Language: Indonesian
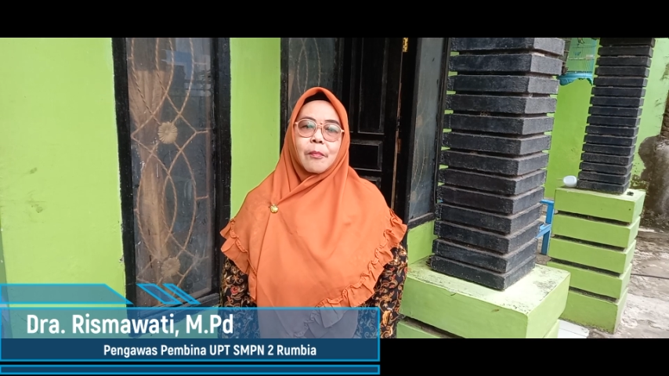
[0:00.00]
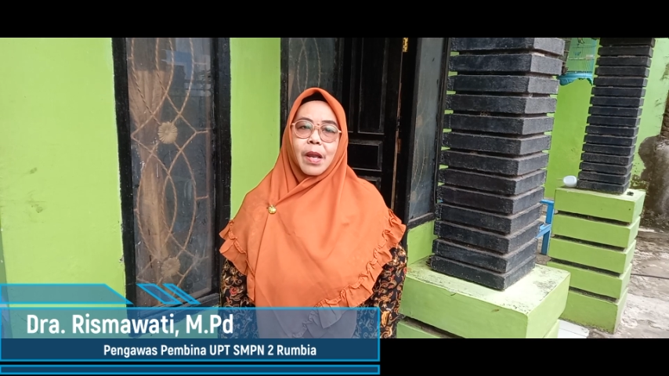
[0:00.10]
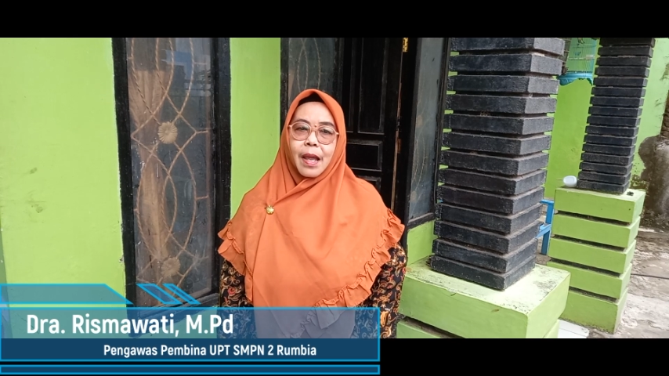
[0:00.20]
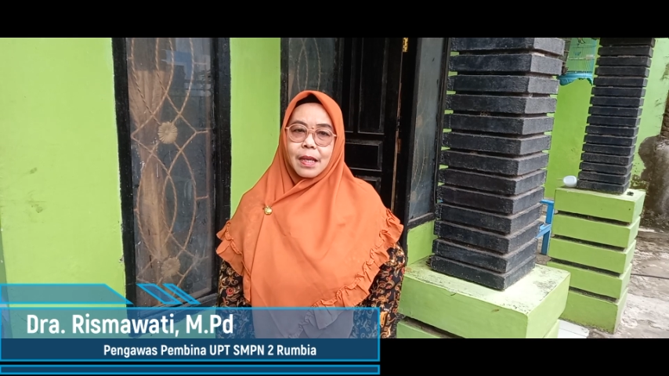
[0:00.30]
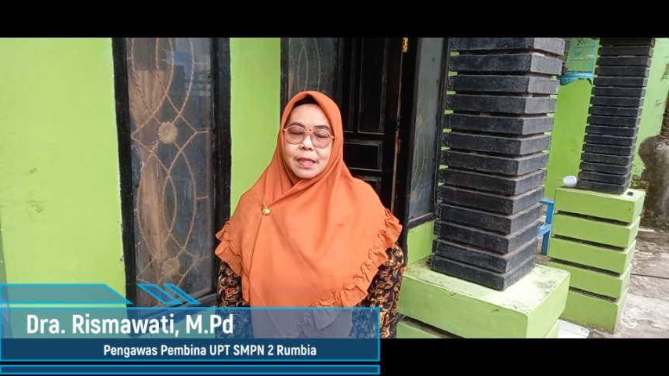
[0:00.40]

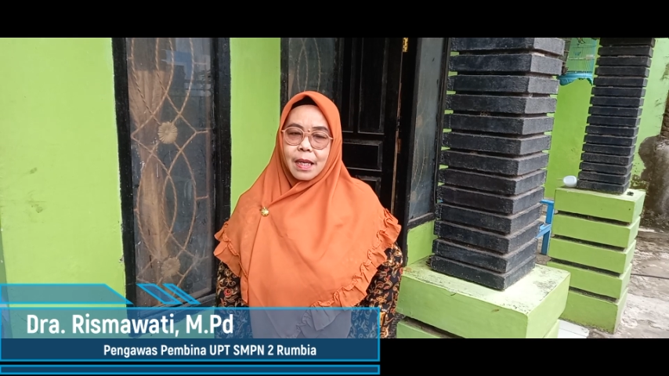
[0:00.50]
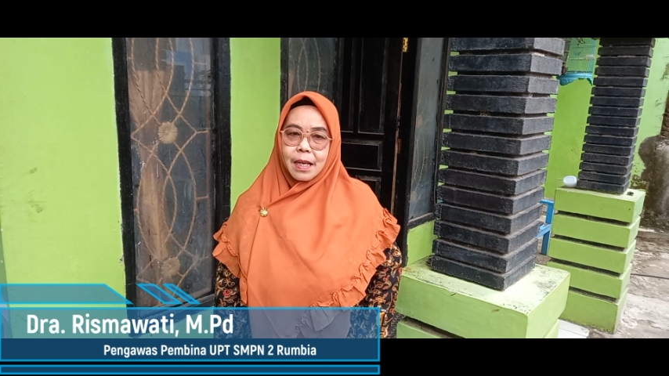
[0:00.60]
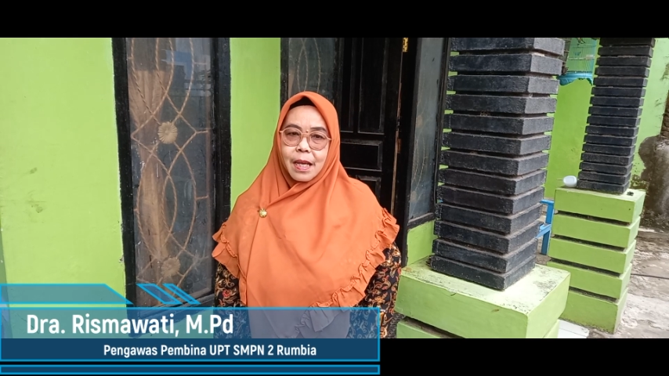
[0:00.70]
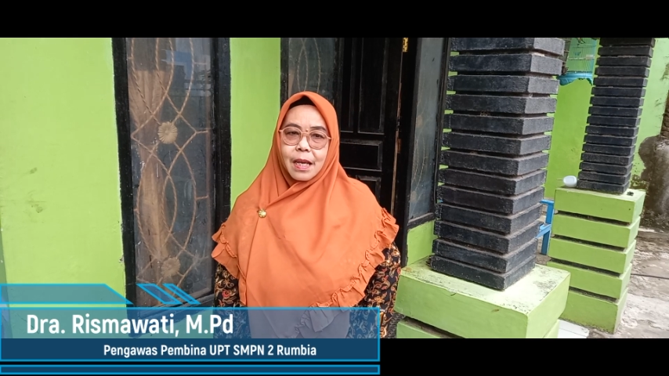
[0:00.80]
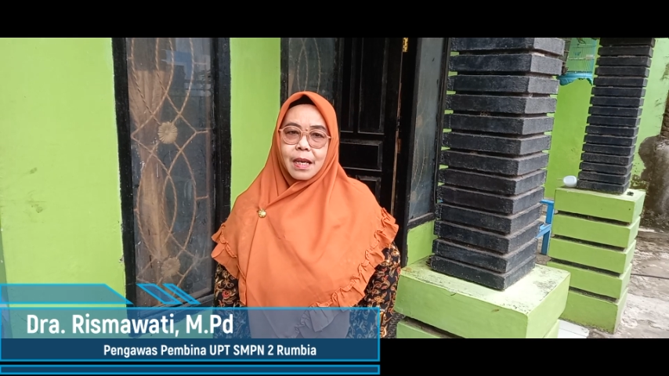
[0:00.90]

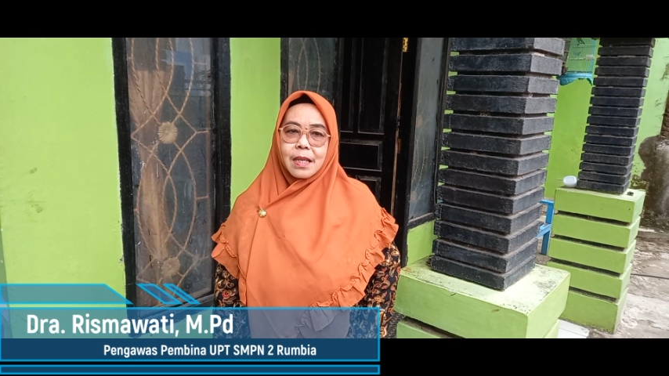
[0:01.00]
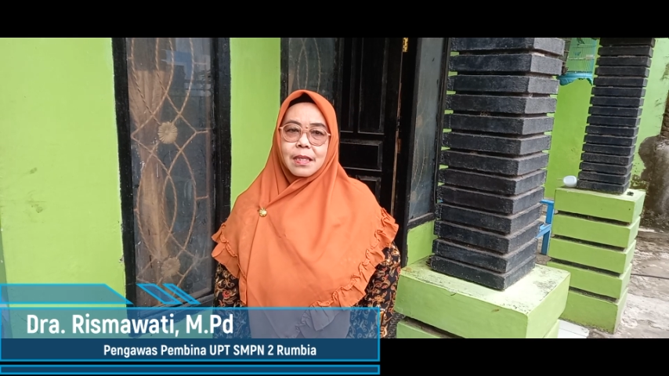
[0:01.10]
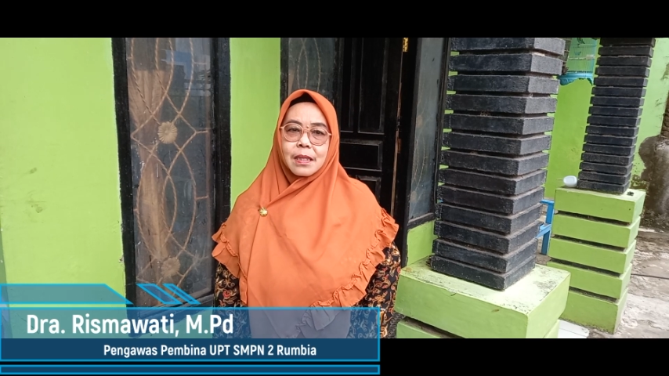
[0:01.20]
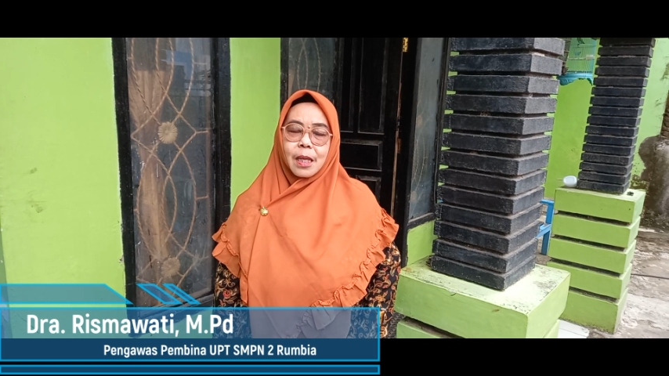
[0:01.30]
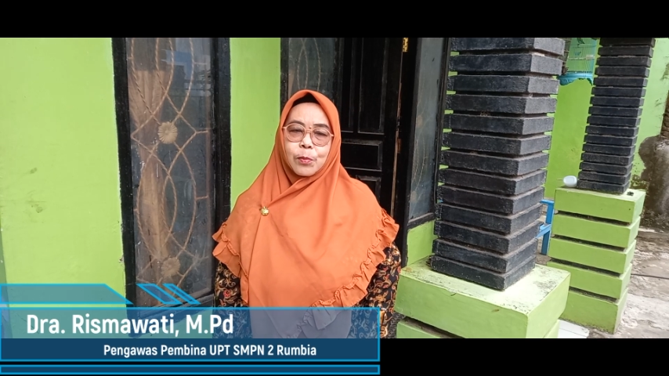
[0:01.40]
melaksanakan
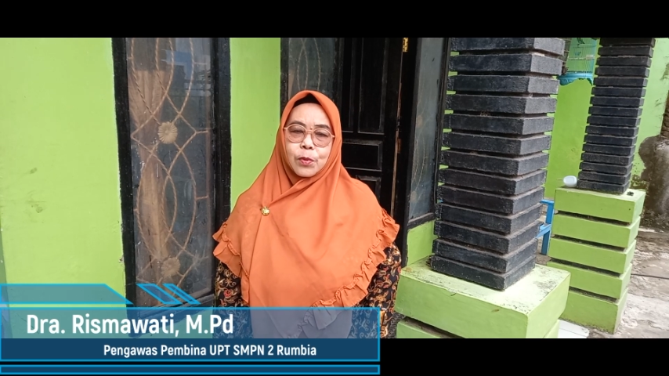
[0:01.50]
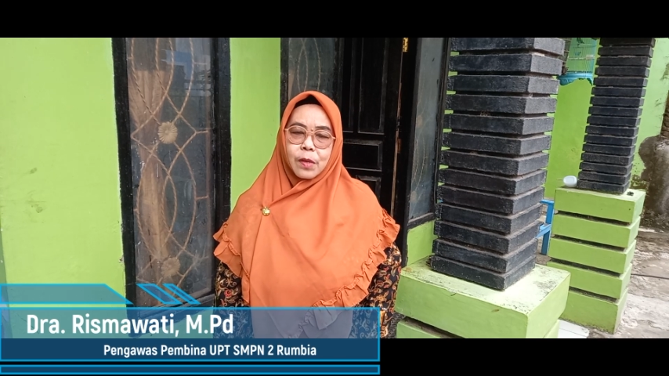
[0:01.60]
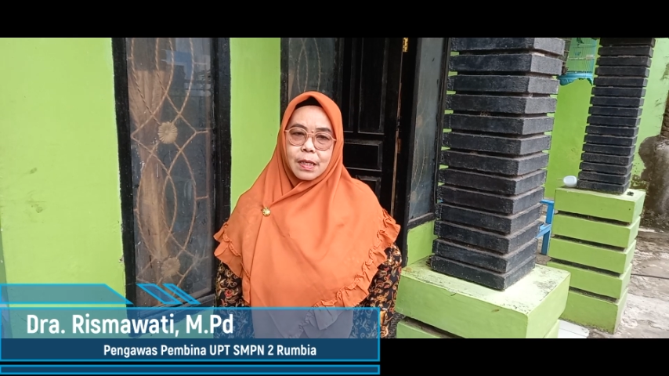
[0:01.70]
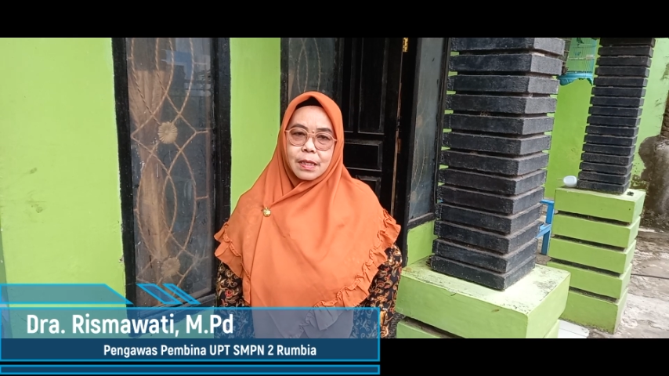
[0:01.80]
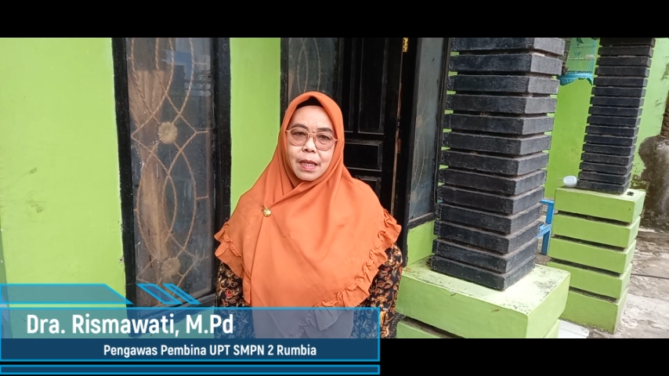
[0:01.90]
setiap
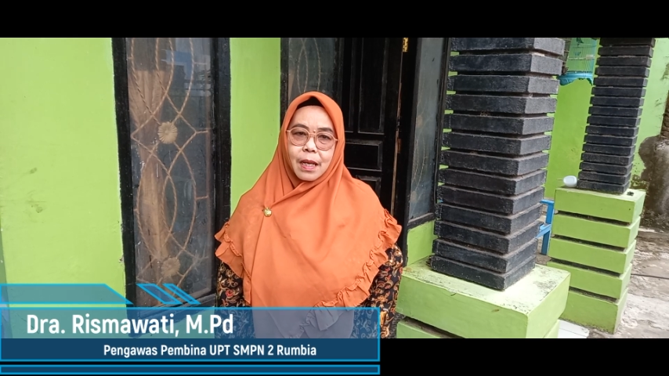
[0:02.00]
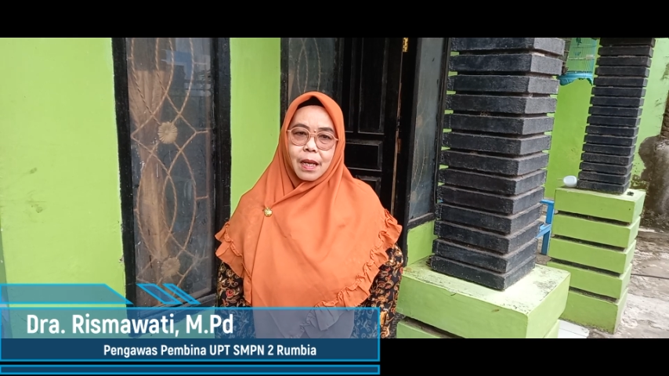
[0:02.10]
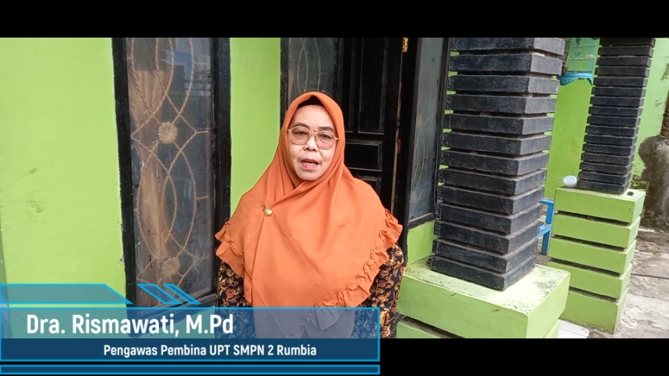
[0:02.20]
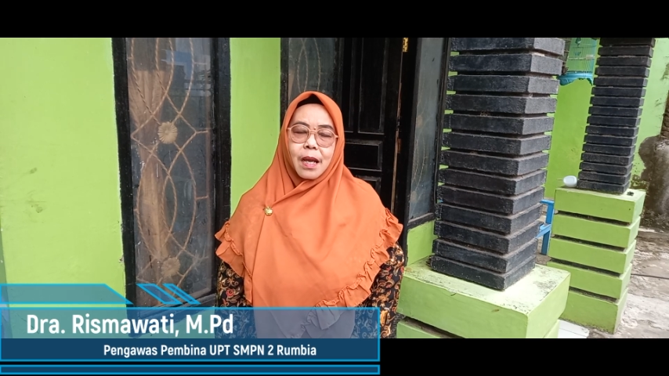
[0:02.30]
tugasnya